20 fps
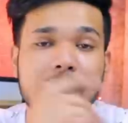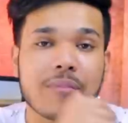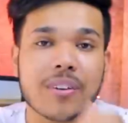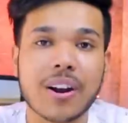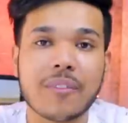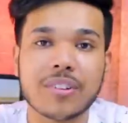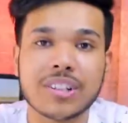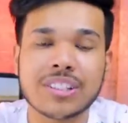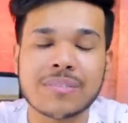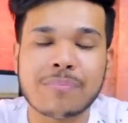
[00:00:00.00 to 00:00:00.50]
अब
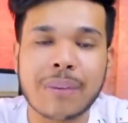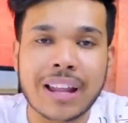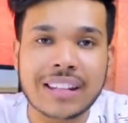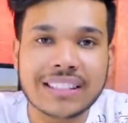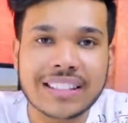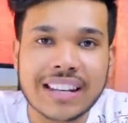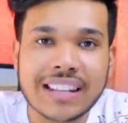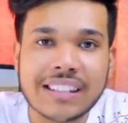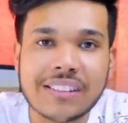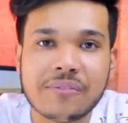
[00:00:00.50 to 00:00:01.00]
फटाफट से बात
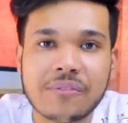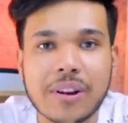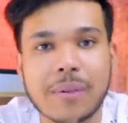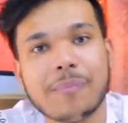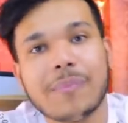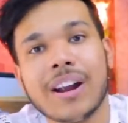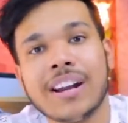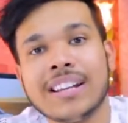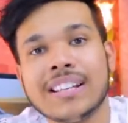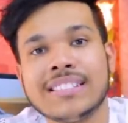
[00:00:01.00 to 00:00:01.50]
कर लेते हैं
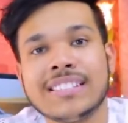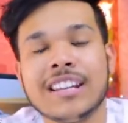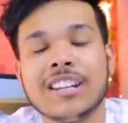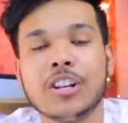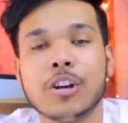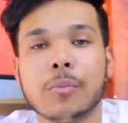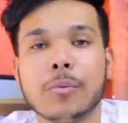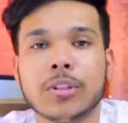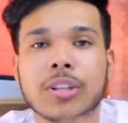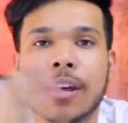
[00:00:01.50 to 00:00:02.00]
फ्लिपकार्ट की सेल
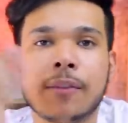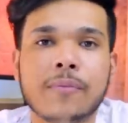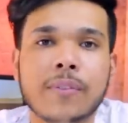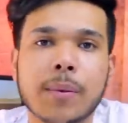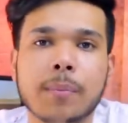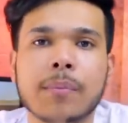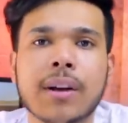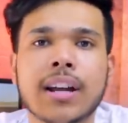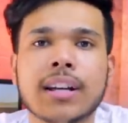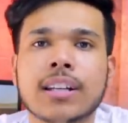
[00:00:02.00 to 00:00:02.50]
के ऊपर तो
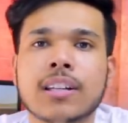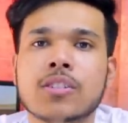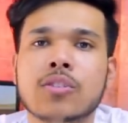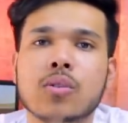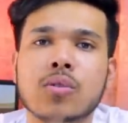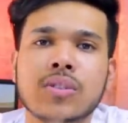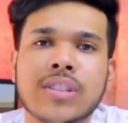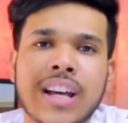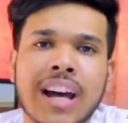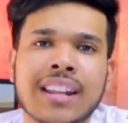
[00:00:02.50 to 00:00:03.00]
फ्लिपकार्ट की
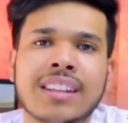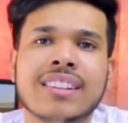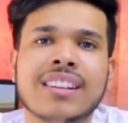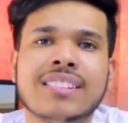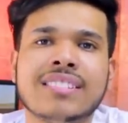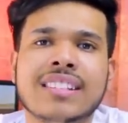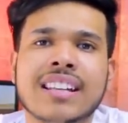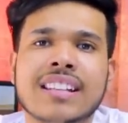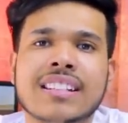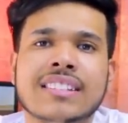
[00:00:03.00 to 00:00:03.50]
जो ज़्यादातर
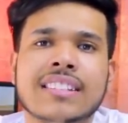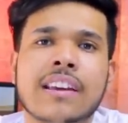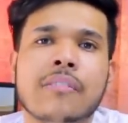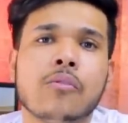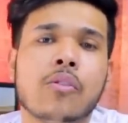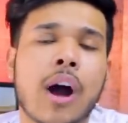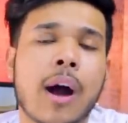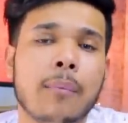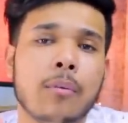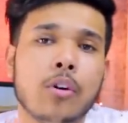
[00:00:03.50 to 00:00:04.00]
सेल्स हैं
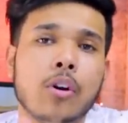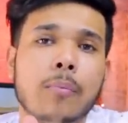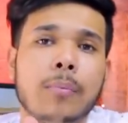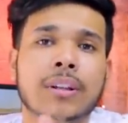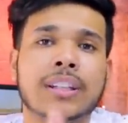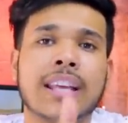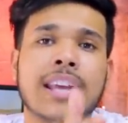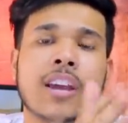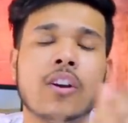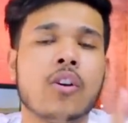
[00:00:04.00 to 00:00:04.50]
वो आप लोगों को
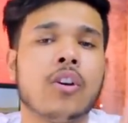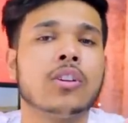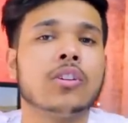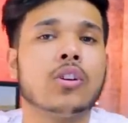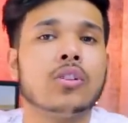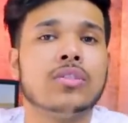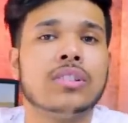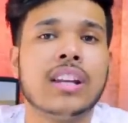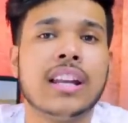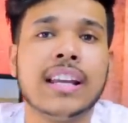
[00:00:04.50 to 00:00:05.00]
पता ही कौन
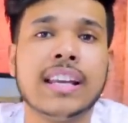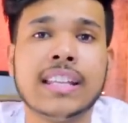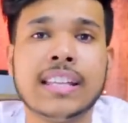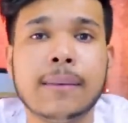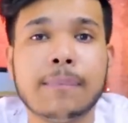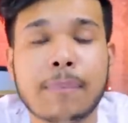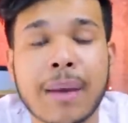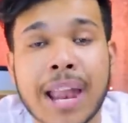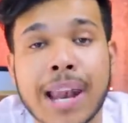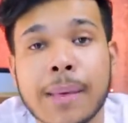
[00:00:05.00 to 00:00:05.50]
कौन सी लगी थी
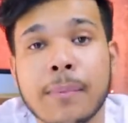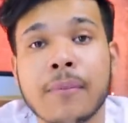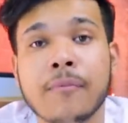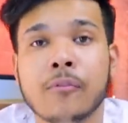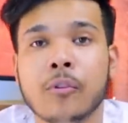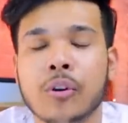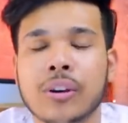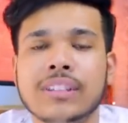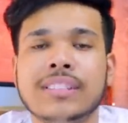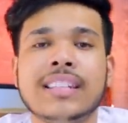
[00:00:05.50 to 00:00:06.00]
पहले भी
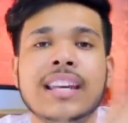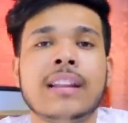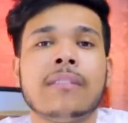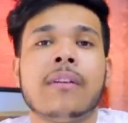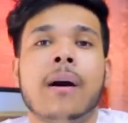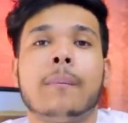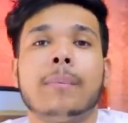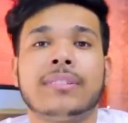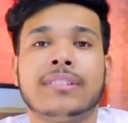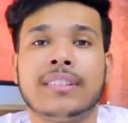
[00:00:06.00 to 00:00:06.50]
वही सेल
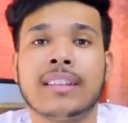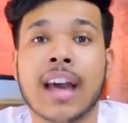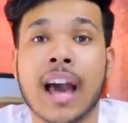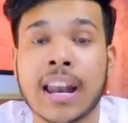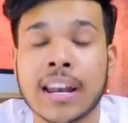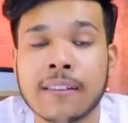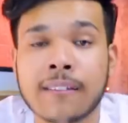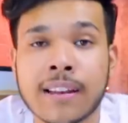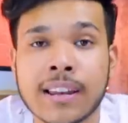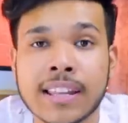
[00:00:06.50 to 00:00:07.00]
वापस से
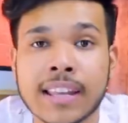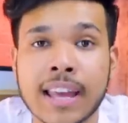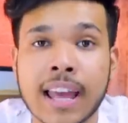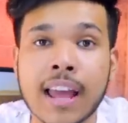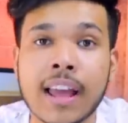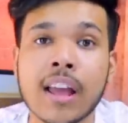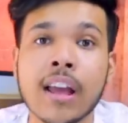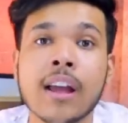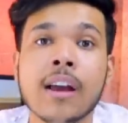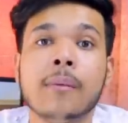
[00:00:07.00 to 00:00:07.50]
आने वाली
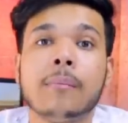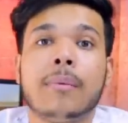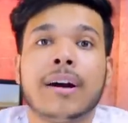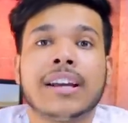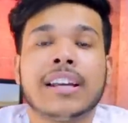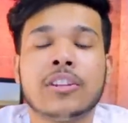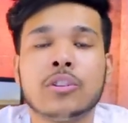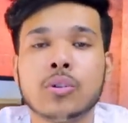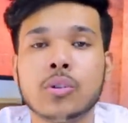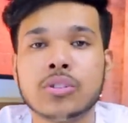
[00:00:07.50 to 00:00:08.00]
हैं
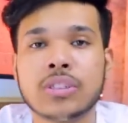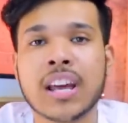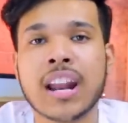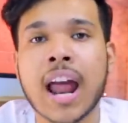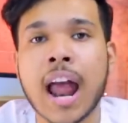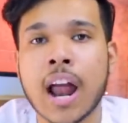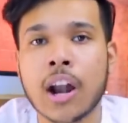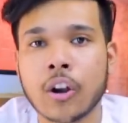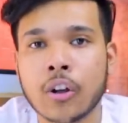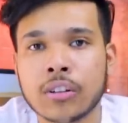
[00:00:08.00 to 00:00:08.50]
बाकी दो चार
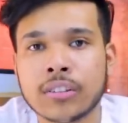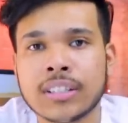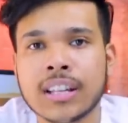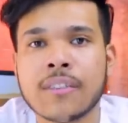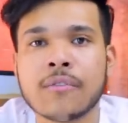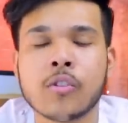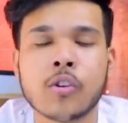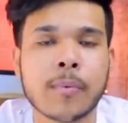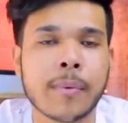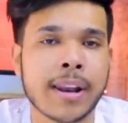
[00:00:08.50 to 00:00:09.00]
एड ऑन्स हैं
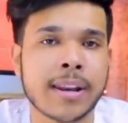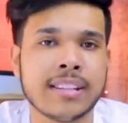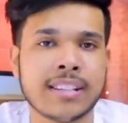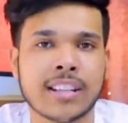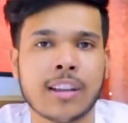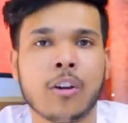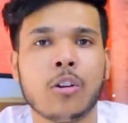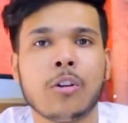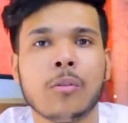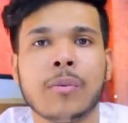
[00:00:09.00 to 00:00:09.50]
वो मैंने जैसे
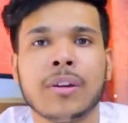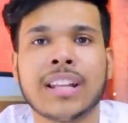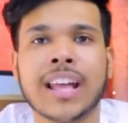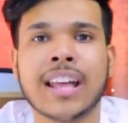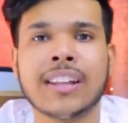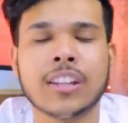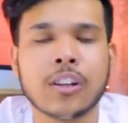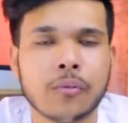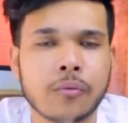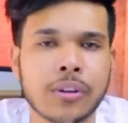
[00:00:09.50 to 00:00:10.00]
आपको लोग
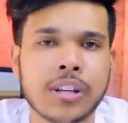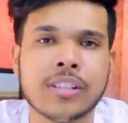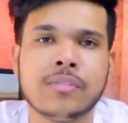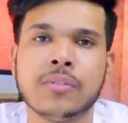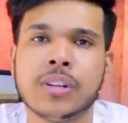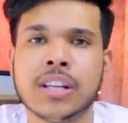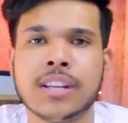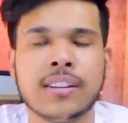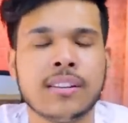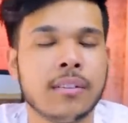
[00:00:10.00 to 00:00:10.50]
बताया था फ्रिज
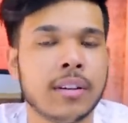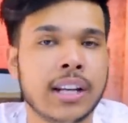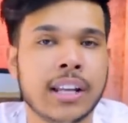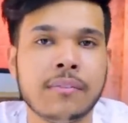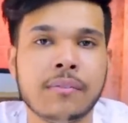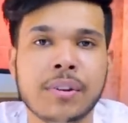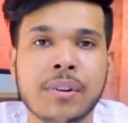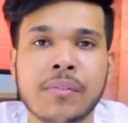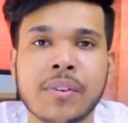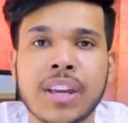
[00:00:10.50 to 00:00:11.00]
व्रिज टी
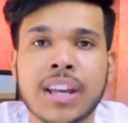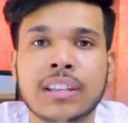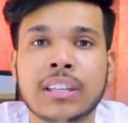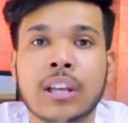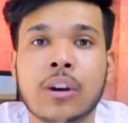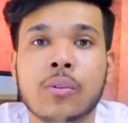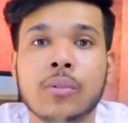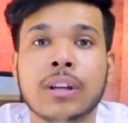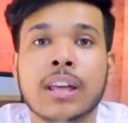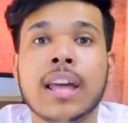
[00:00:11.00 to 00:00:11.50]
वी के
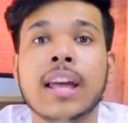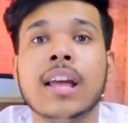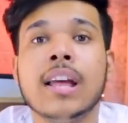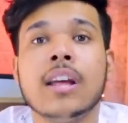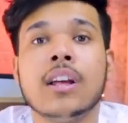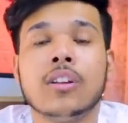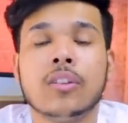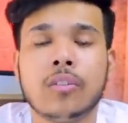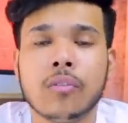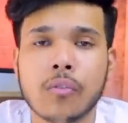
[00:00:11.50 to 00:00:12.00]
अंदर होंगे
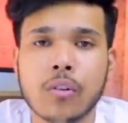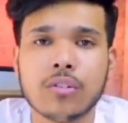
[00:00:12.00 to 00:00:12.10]
तो